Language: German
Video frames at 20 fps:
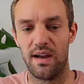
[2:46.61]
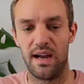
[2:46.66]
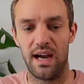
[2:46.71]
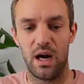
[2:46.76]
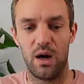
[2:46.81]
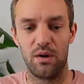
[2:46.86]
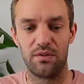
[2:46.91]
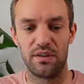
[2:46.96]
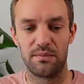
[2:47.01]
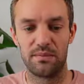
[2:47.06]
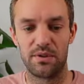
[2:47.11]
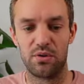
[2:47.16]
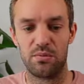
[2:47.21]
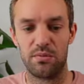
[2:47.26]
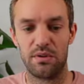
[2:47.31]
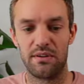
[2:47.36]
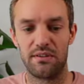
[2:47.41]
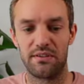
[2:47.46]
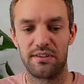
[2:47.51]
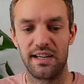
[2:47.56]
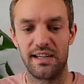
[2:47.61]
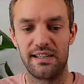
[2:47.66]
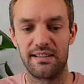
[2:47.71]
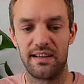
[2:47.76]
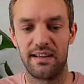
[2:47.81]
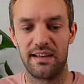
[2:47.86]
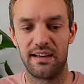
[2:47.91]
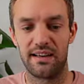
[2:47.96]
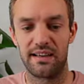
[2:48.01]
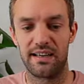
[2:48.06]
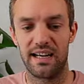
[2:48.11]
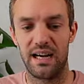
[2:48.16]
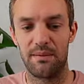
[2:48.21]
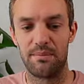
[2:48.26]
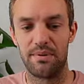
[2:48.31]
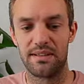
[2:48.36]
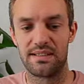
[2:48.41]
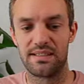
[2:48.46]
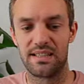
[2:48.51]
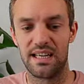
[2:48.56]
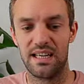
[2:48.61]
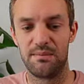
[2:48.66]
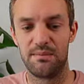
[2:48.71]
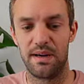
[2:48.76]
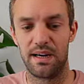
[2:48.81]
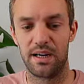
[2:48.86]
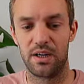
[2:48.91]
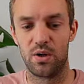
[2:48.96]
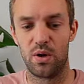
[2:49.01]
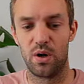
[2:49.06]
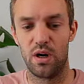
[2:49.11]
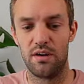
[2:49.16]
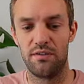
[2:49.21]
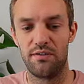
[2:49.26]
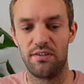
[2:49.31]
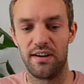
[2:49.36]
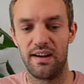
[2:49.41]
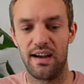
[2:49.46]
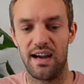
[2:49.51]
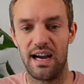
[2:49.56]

Auf dem Cumulative Delta gab es immer Käufe,